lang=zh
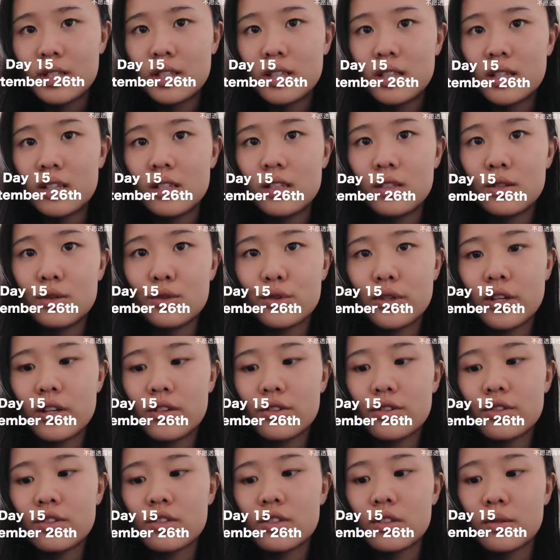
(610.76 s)
今天呢，主
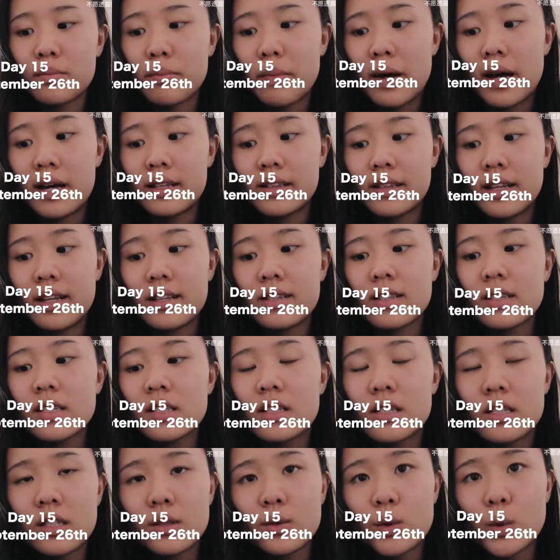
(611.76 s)
要是把单词
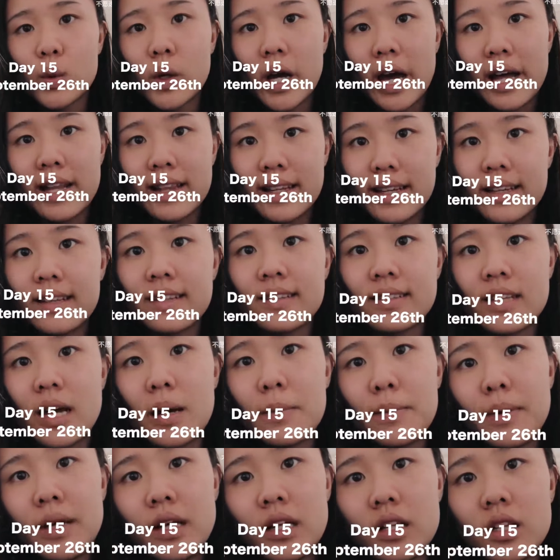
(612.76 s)
的进度赶了一
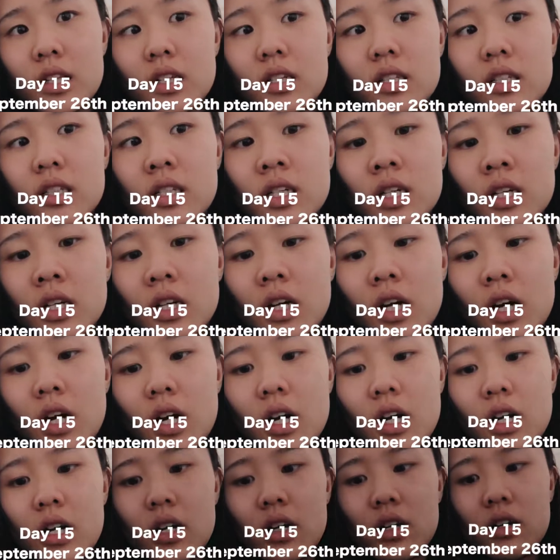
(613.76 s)
下，背了
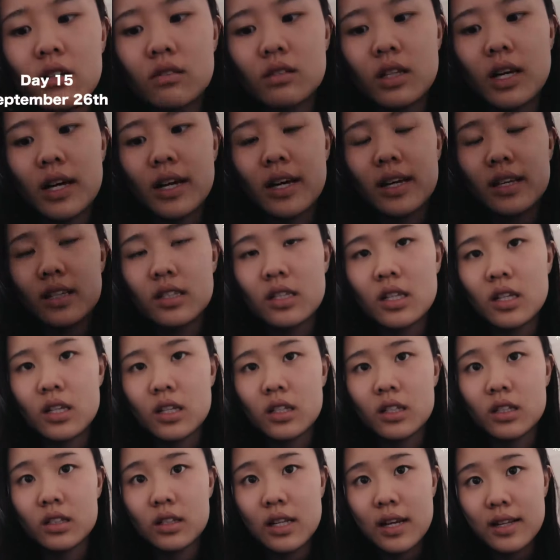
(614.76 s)
呃大概一千
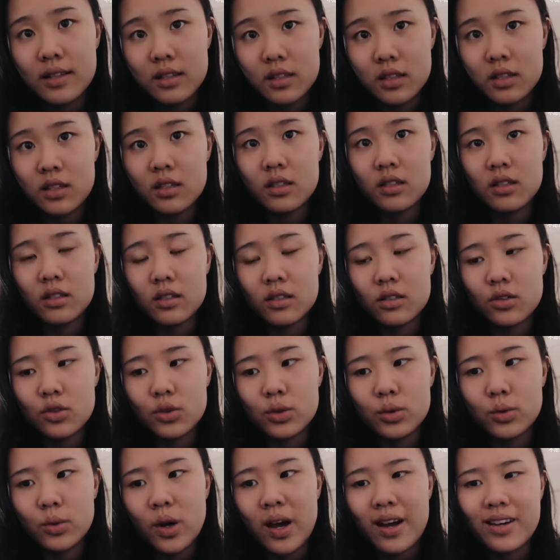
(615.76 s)
个单词，
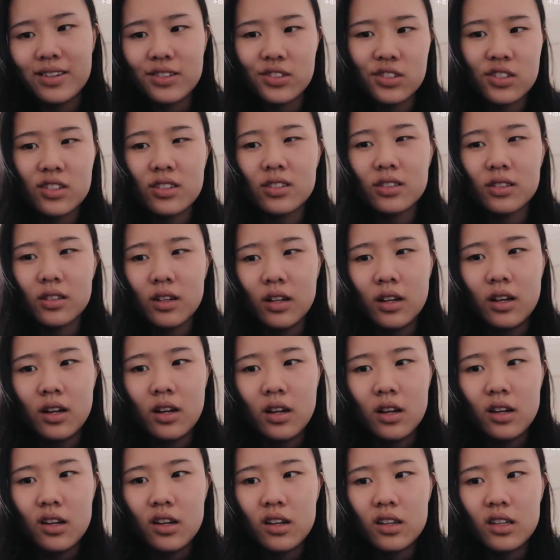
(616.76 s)
就还剩
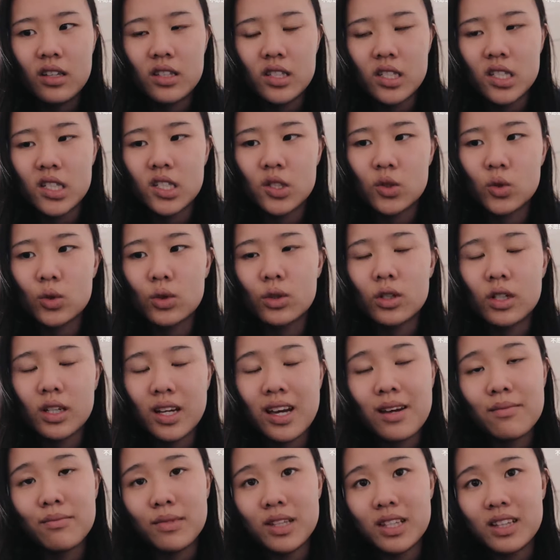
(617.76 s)
一千多，
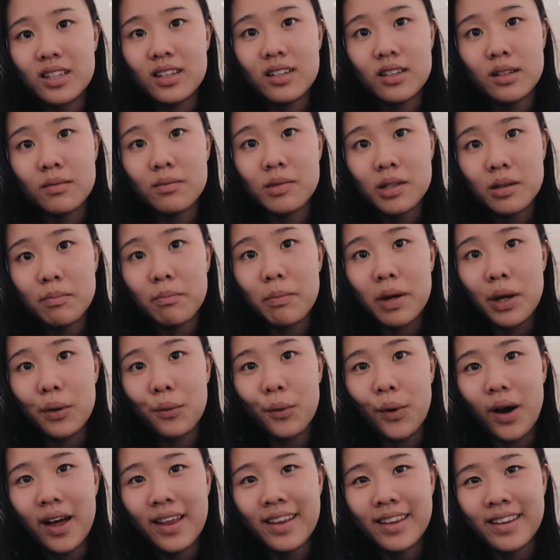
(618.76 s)
看明天能不能背
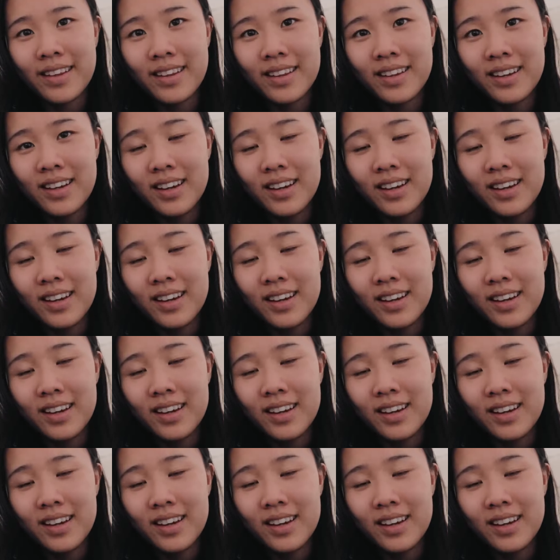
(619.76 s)
完。